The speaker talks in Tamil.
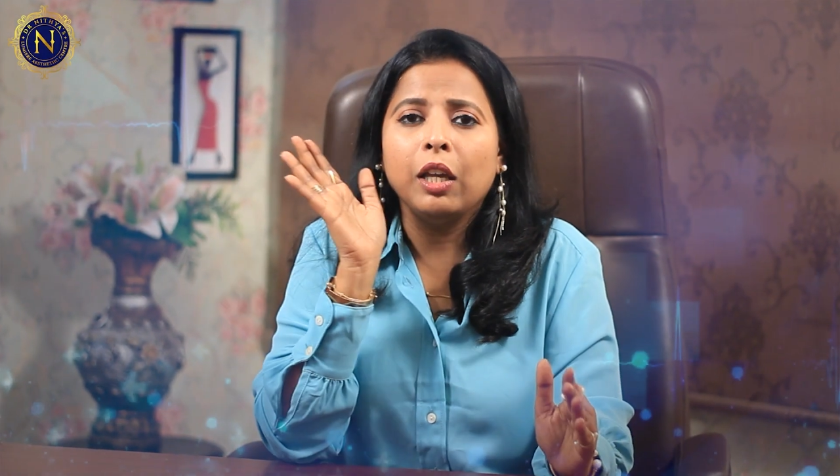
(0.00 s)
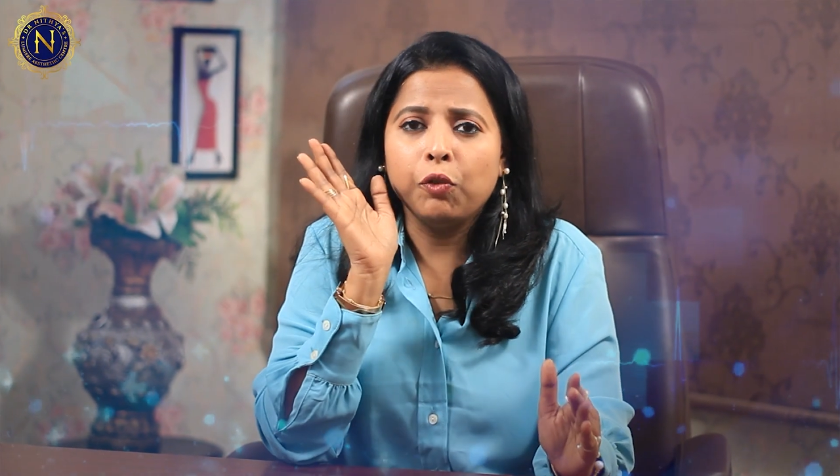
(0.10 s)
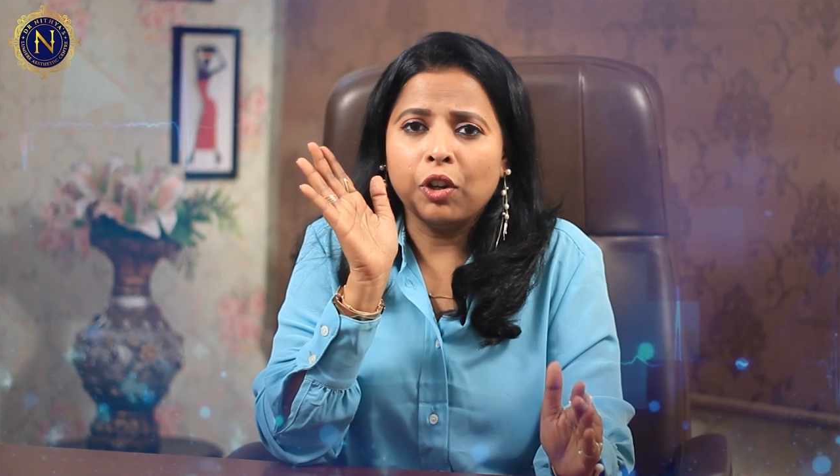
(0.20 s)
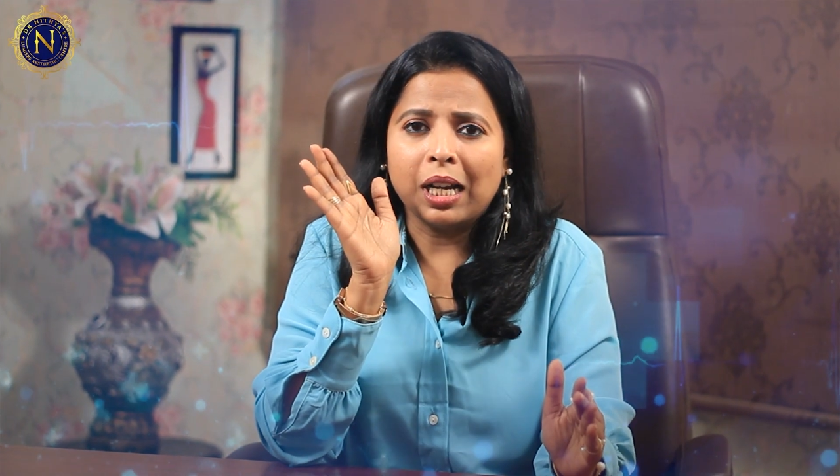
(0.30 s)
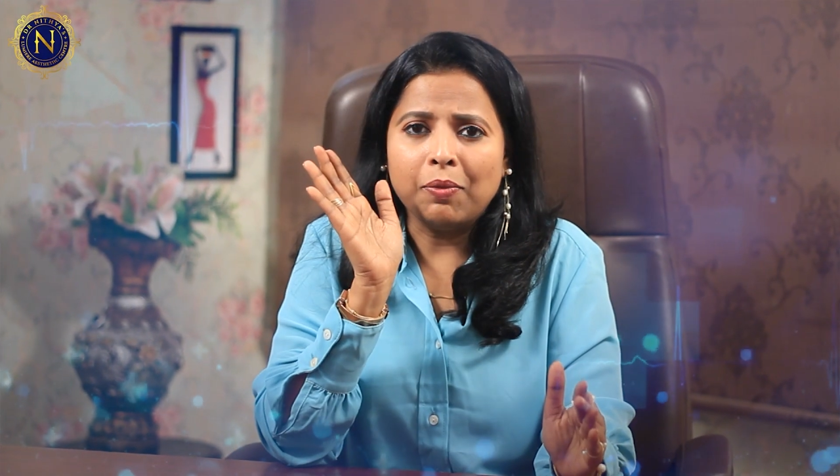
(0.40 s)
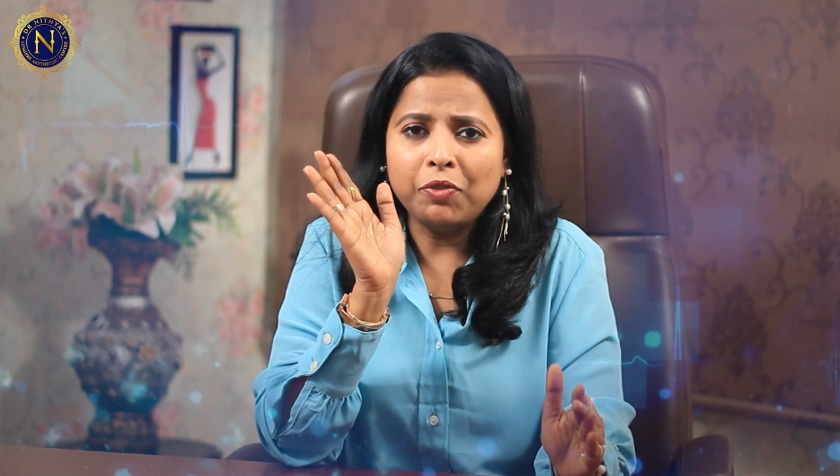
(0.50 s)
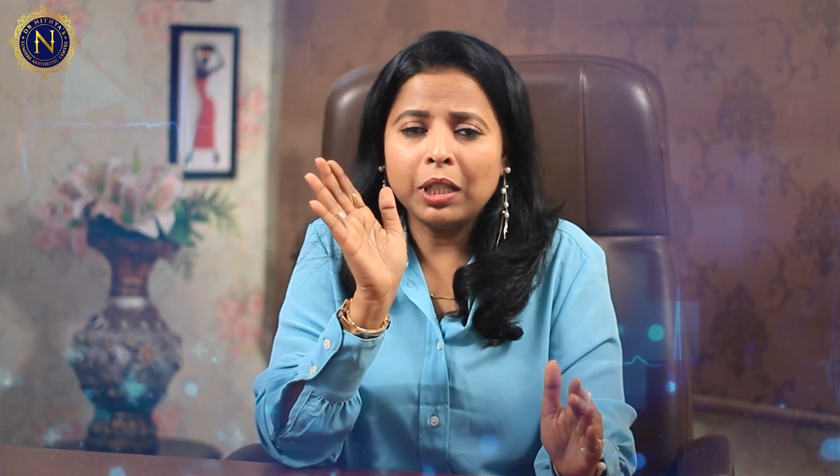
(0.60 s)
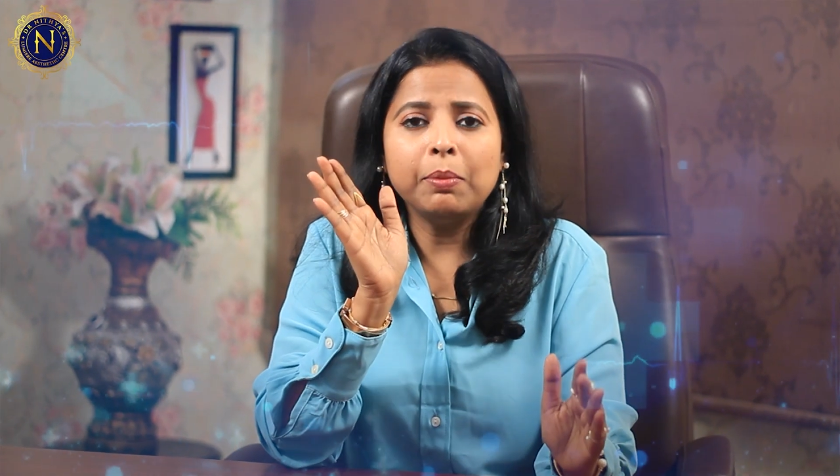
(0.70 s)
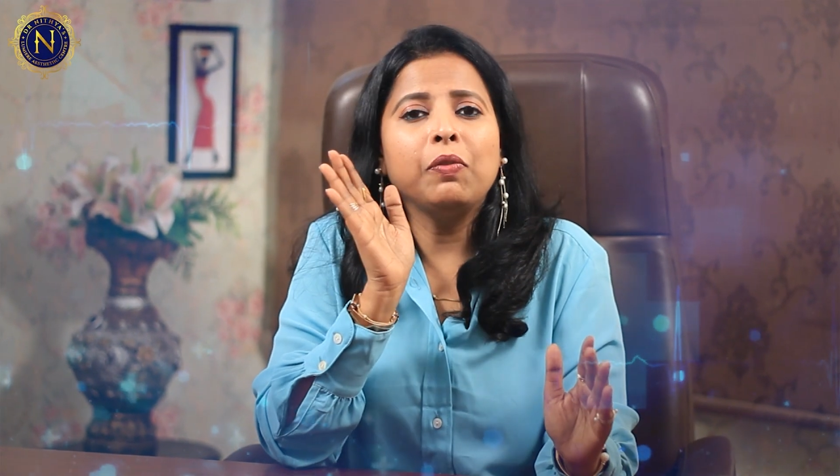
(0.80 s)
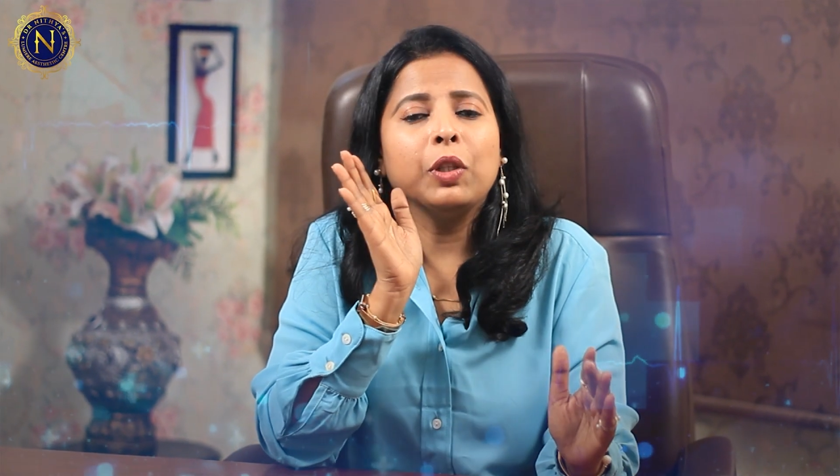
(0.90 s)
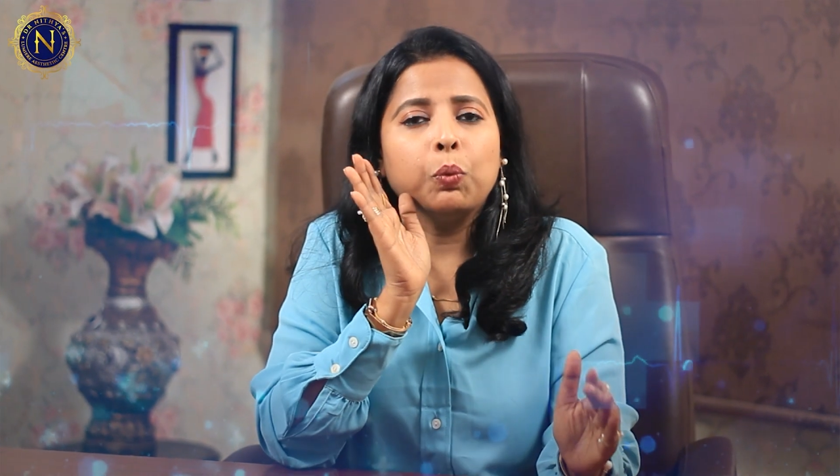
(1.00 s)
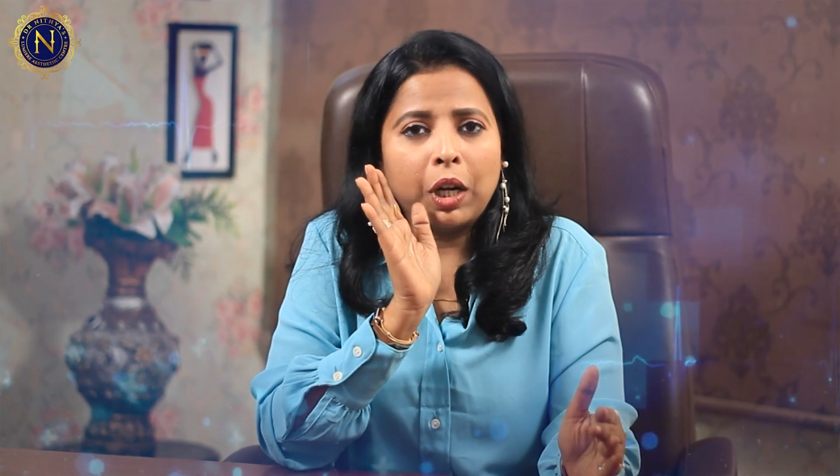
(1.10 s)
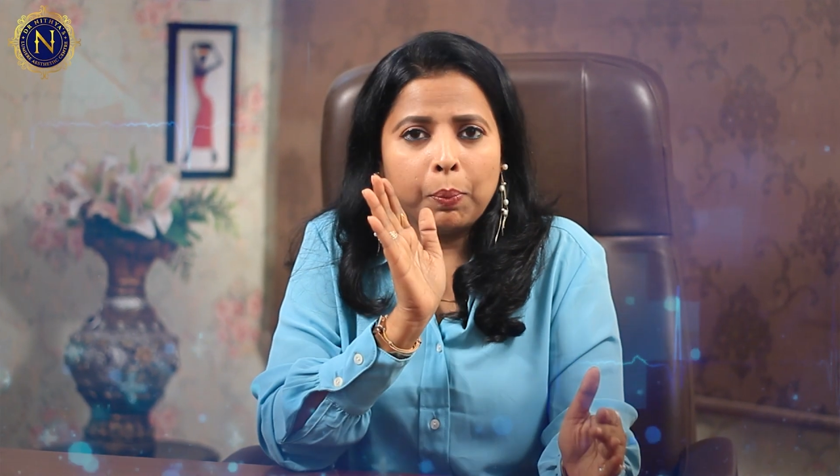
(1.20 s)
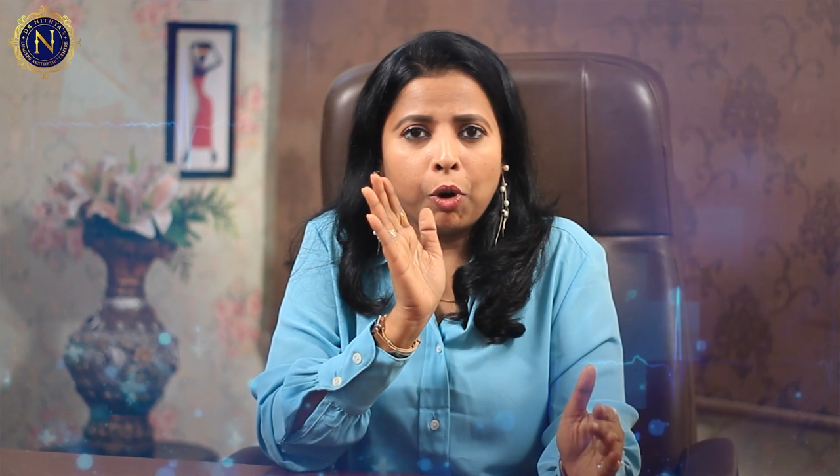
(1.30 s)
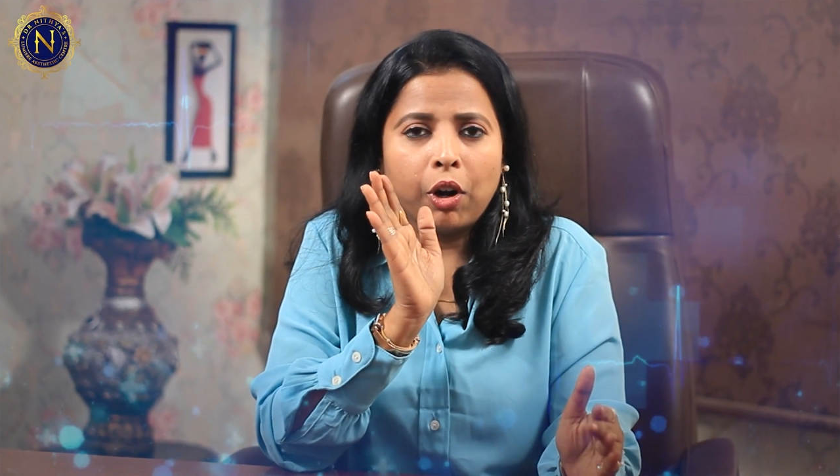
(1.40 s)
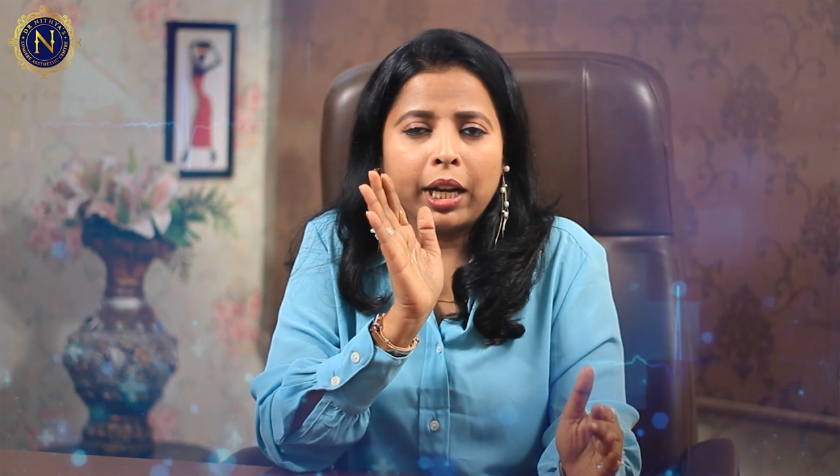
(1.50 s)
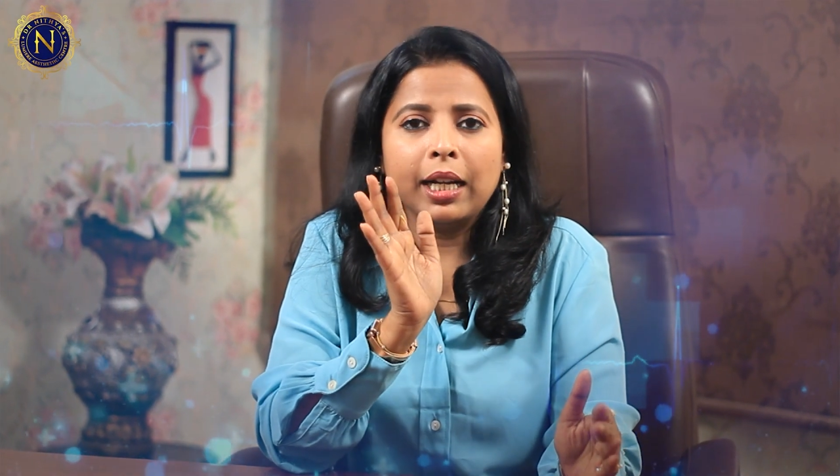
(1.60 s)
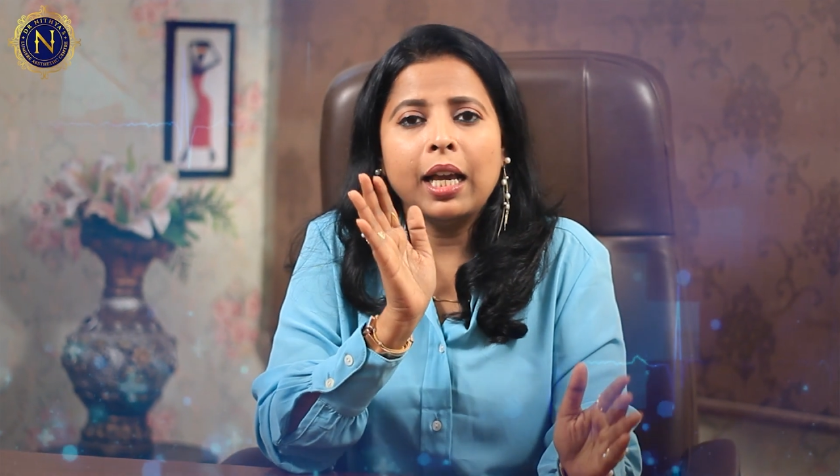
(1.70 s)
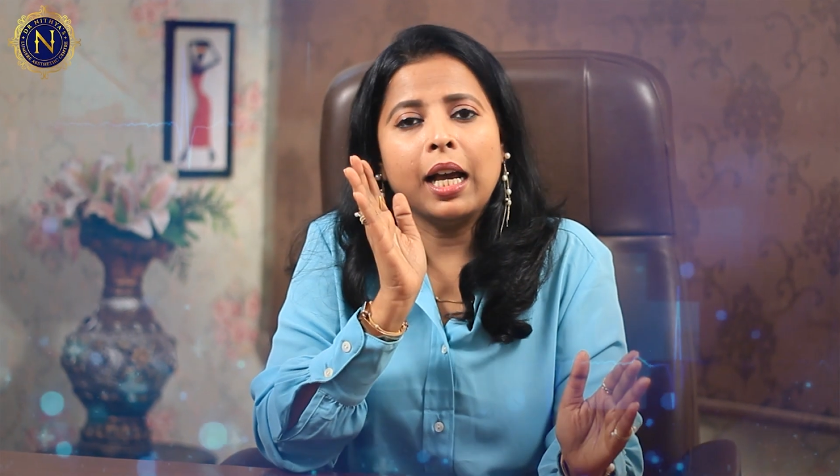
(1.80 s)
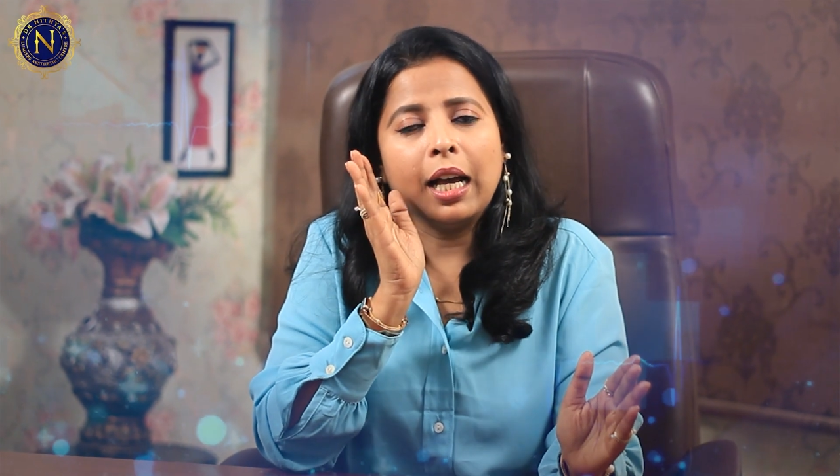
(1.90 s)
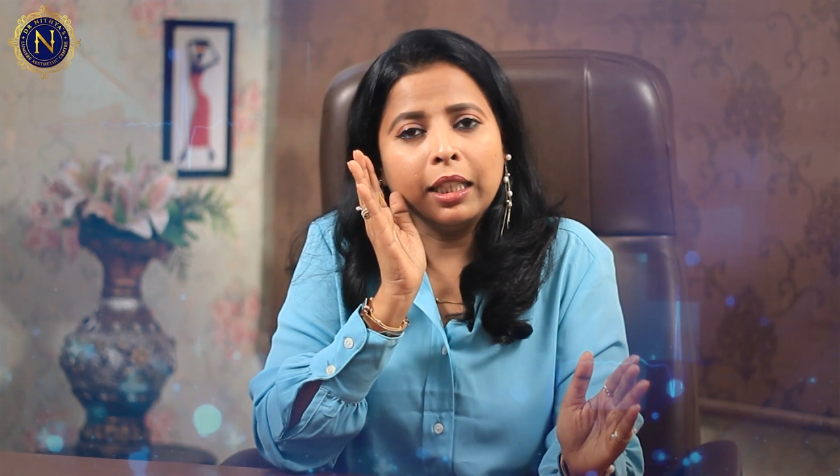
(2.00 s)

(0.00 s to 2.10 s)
இஃப் யூ கம்ஃபர்டபுள் வித் ஒன் ப்ராடக்ட்னா